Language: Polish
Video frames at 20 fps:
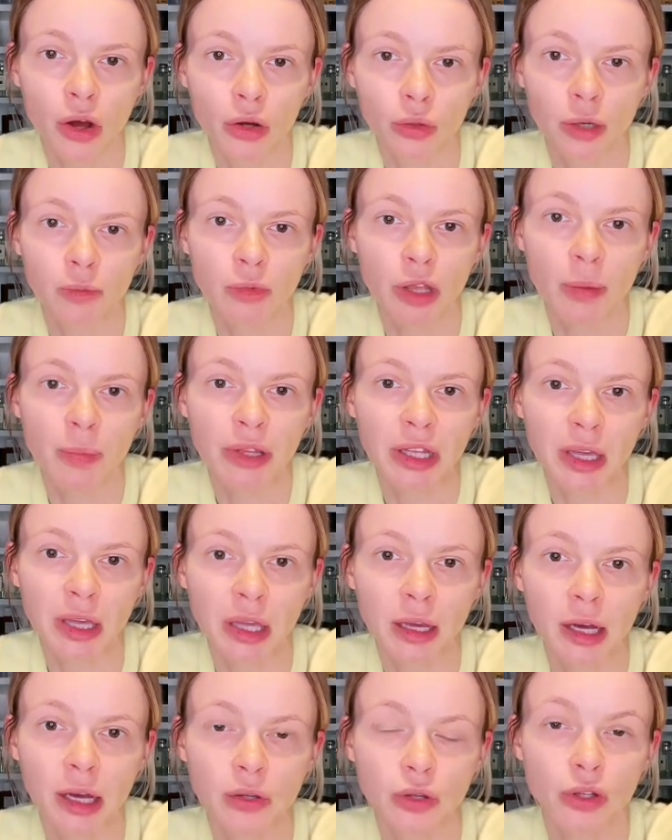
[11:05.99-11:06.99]
e, o którym
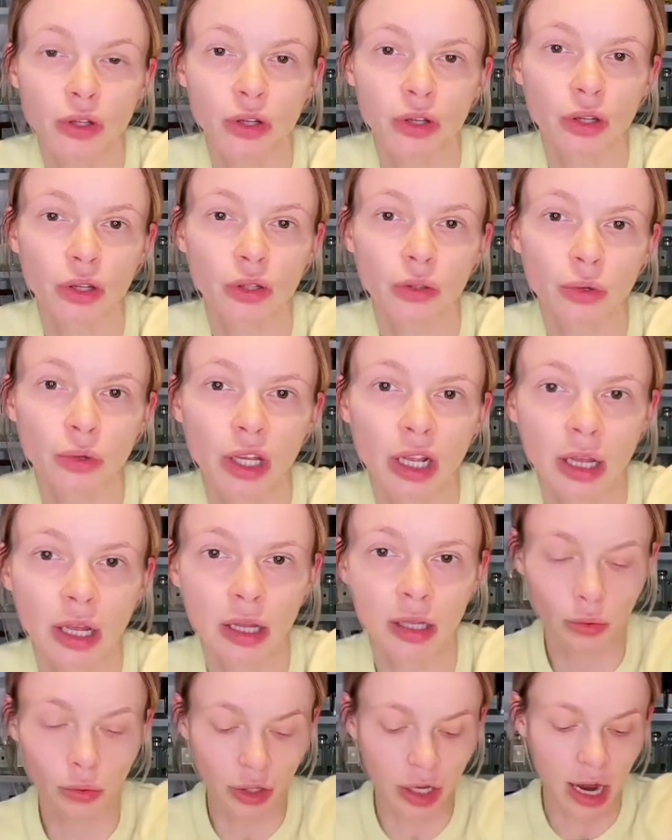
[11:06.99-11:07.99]
mnie pyta Iga już e,
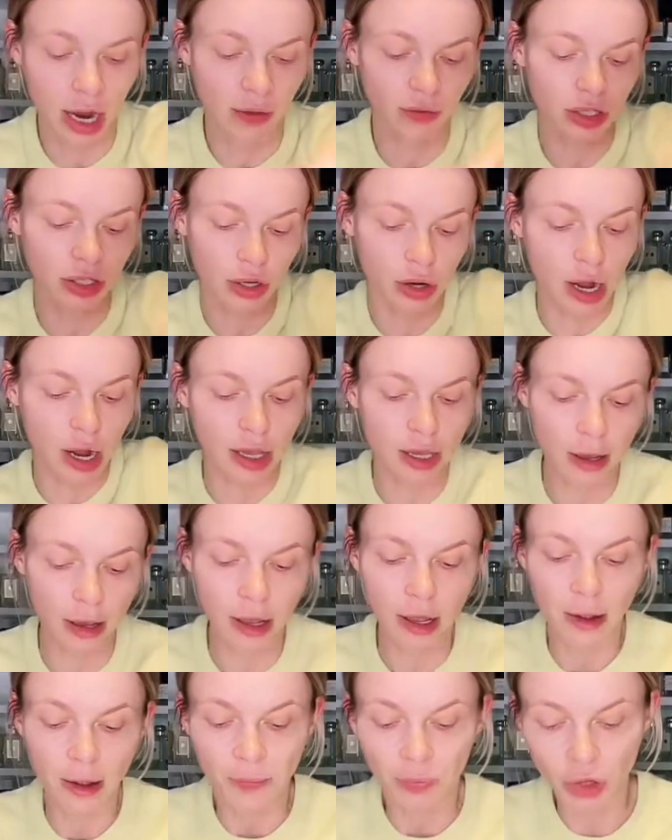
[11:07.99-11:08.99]
drugi, drugi live z
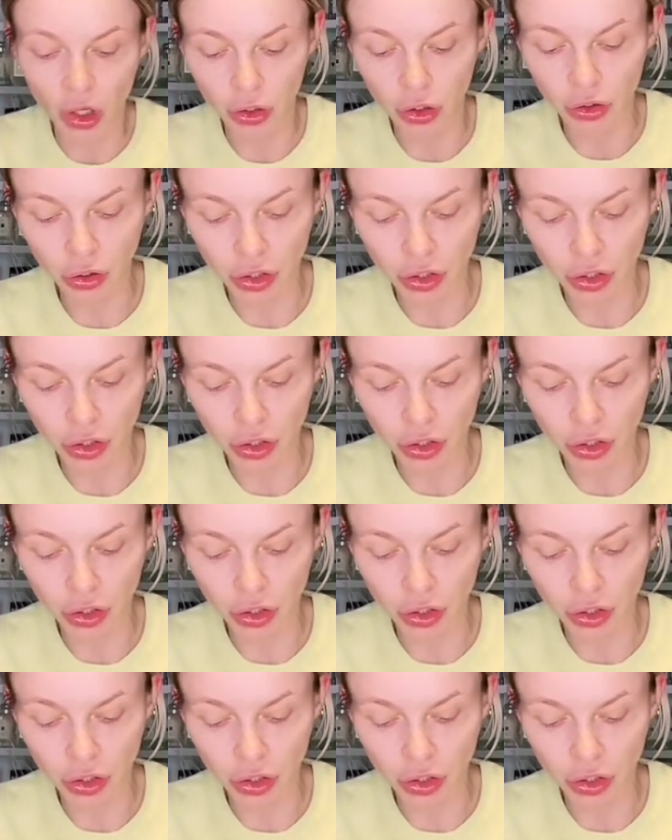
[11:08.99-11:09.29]
kolei.